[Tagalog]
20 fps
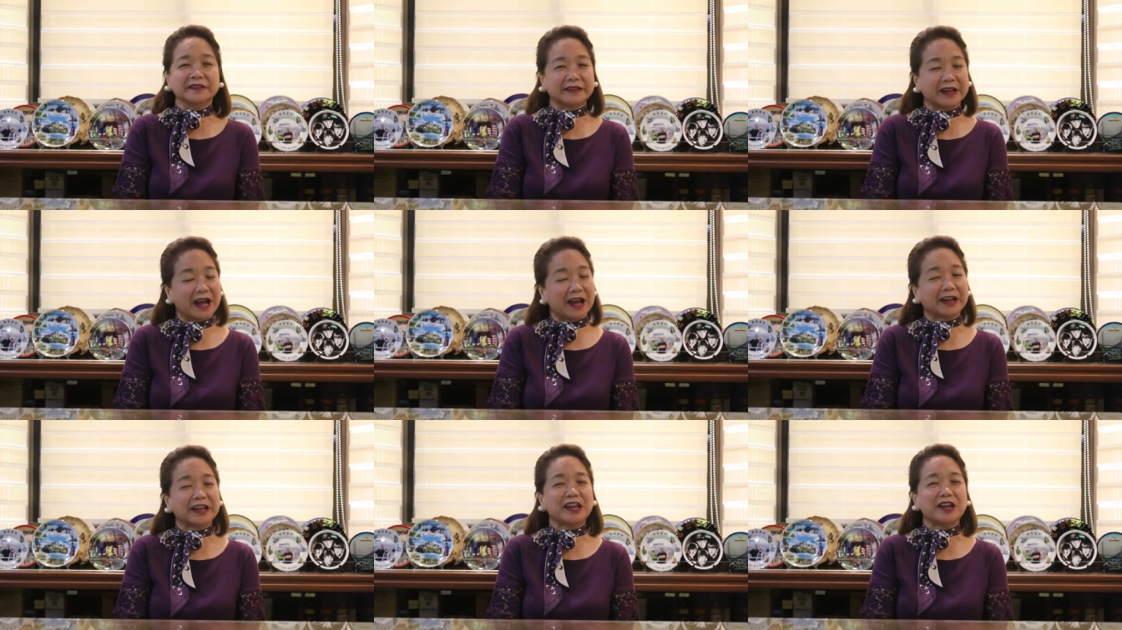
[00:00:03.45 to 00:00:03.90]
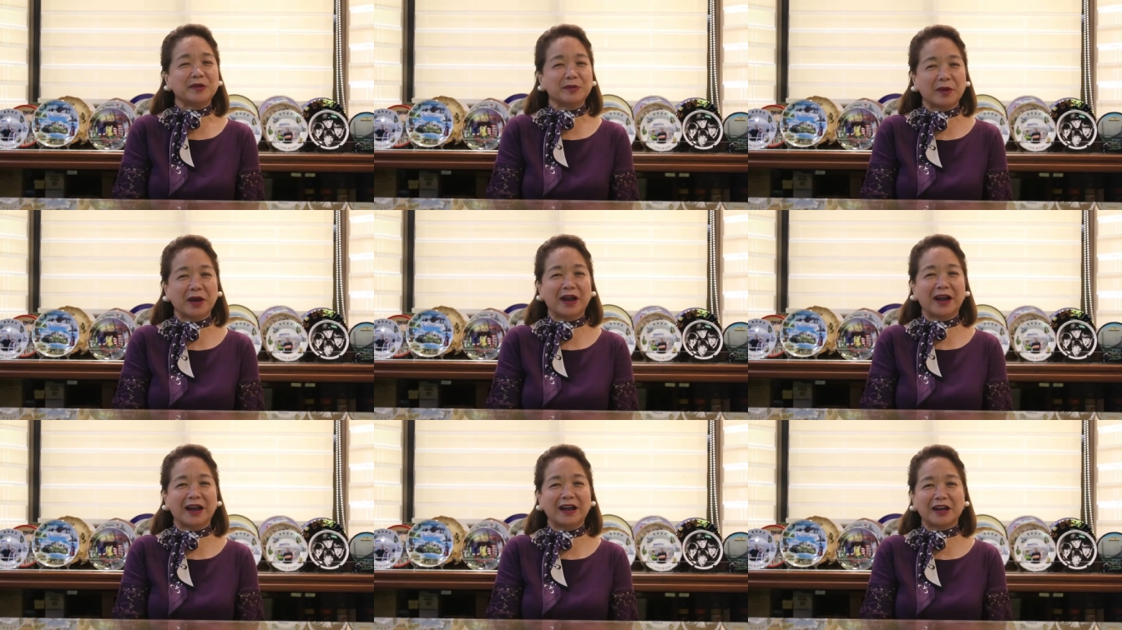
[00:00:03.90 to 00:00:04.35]
sa
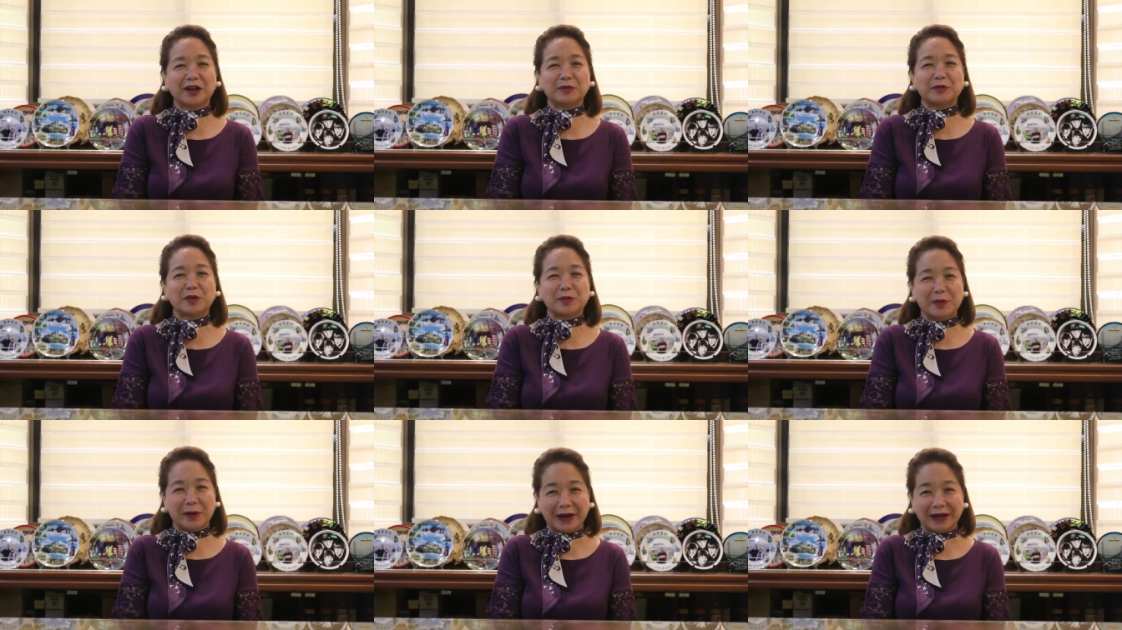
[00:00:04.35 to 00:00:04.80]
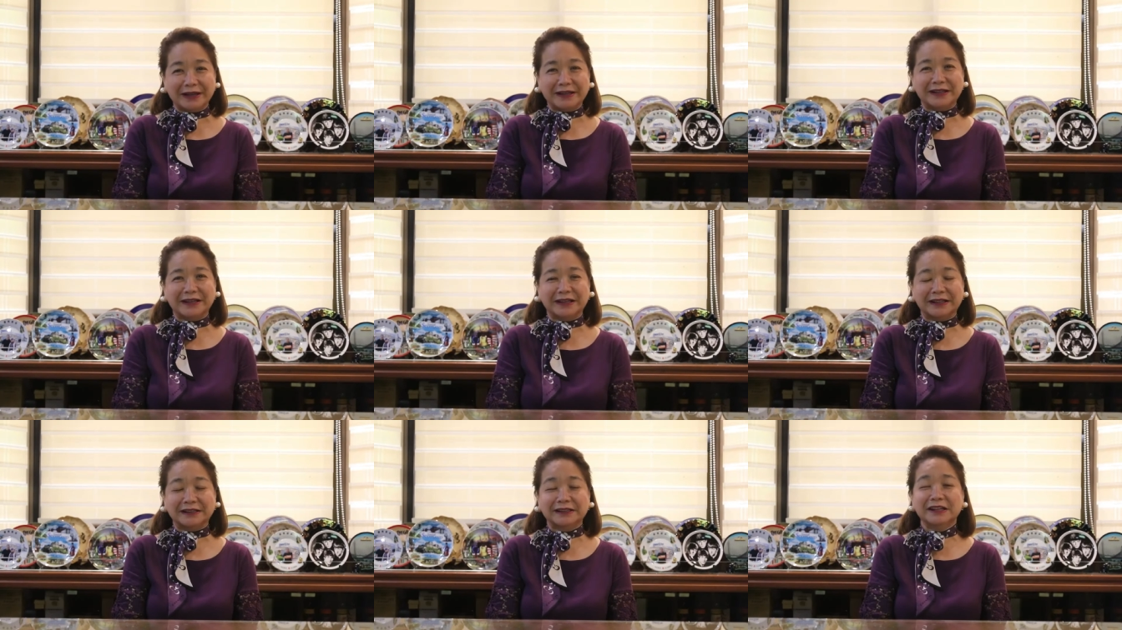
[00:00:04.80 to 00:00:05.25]
aking mga
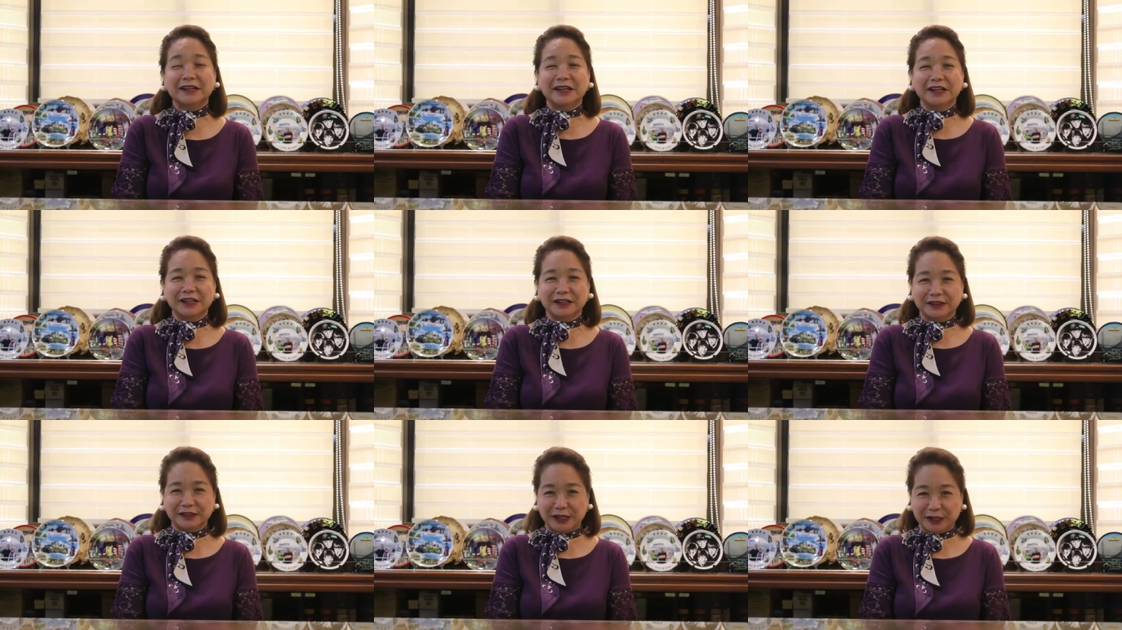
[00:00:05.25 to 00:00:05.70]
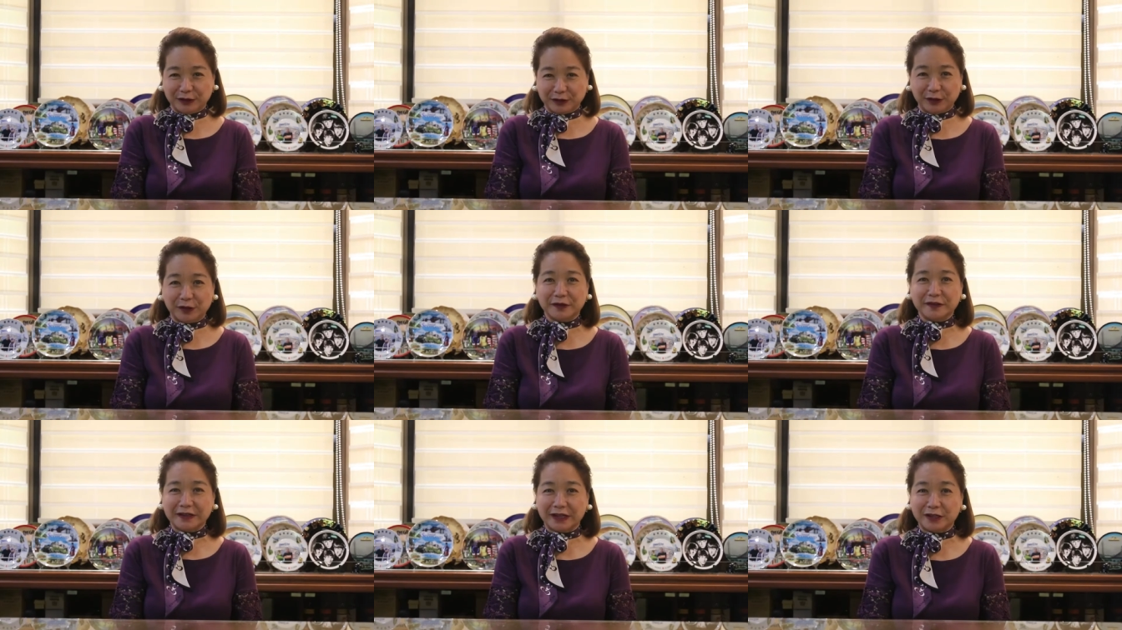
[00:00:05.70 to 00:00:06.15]
kababayan
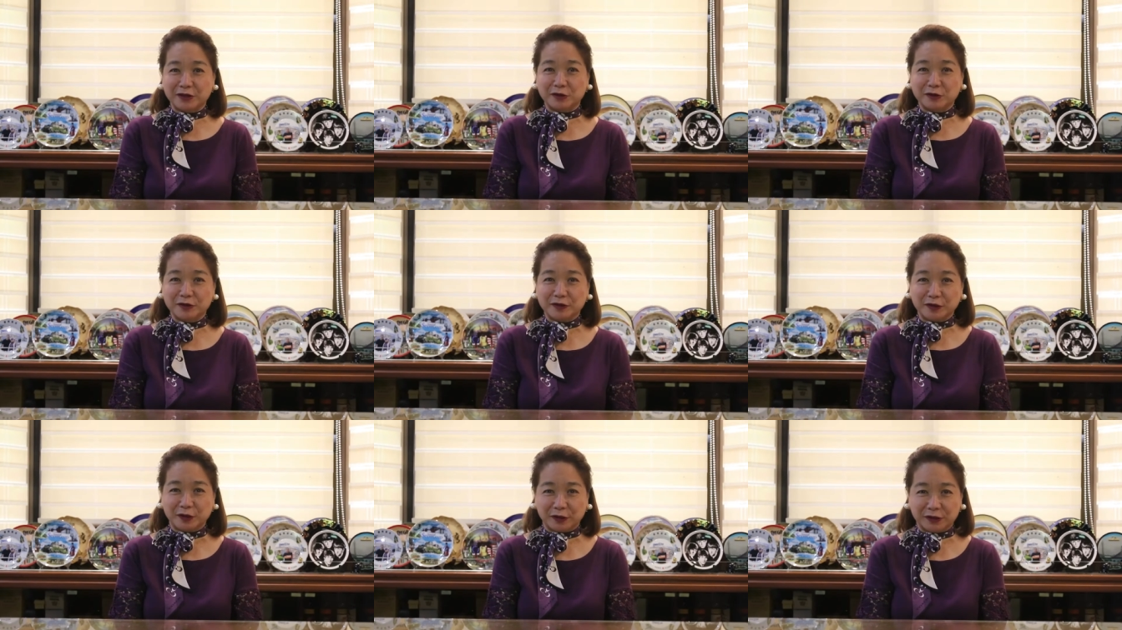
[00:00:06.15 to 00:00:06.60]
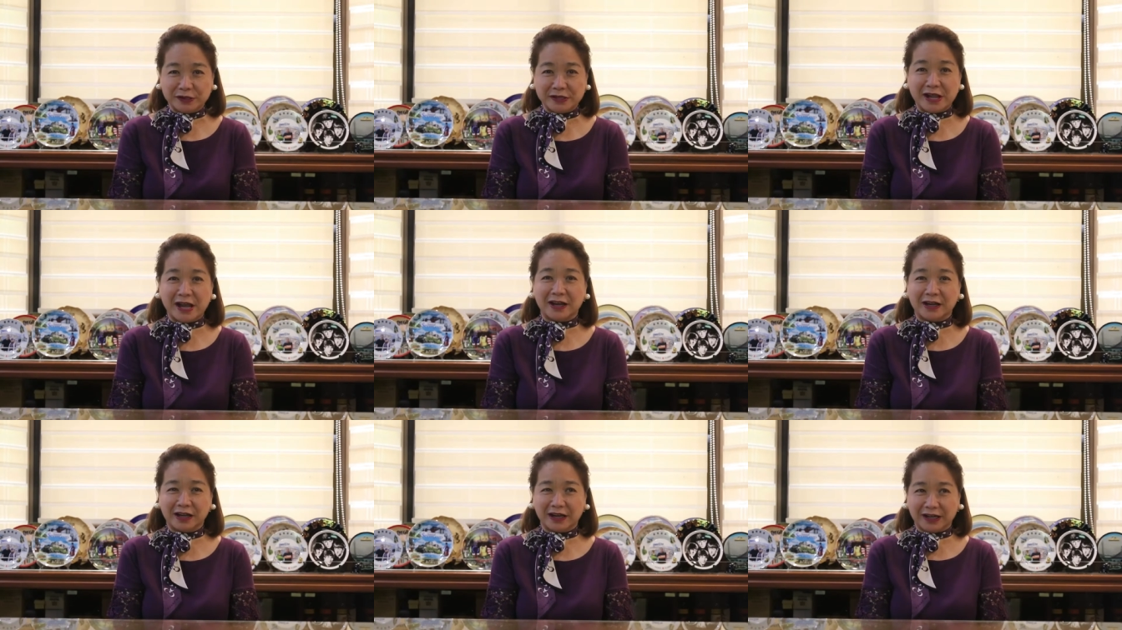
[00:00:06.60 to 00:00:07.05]
dito sa
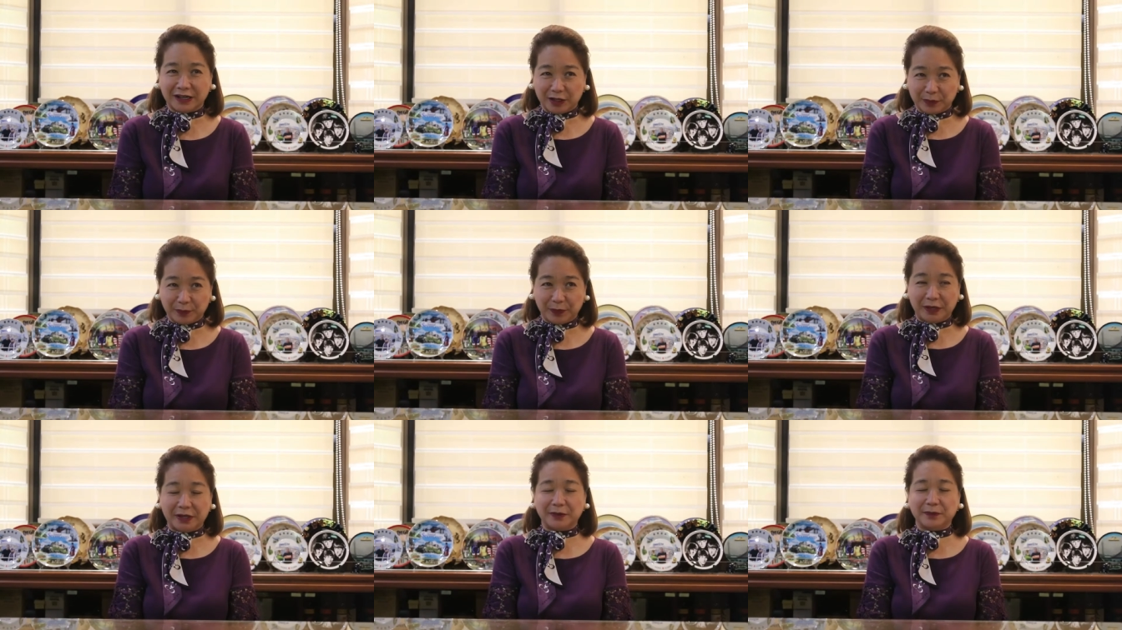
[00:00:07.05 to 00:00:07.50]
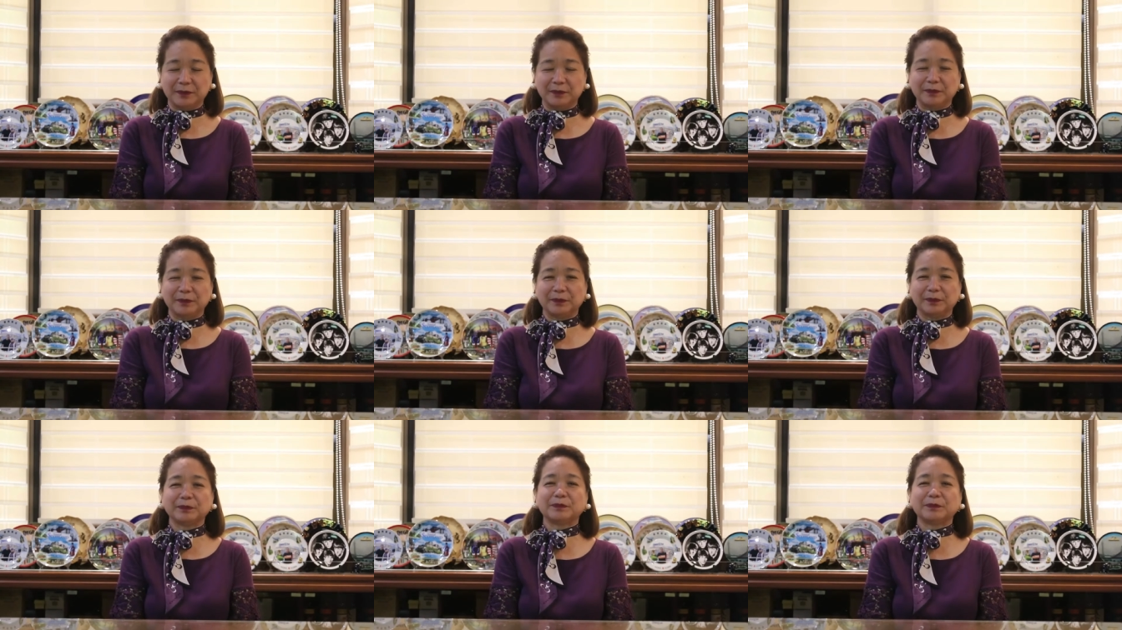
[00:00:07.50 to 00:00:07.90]
lungsod ng Kalapang.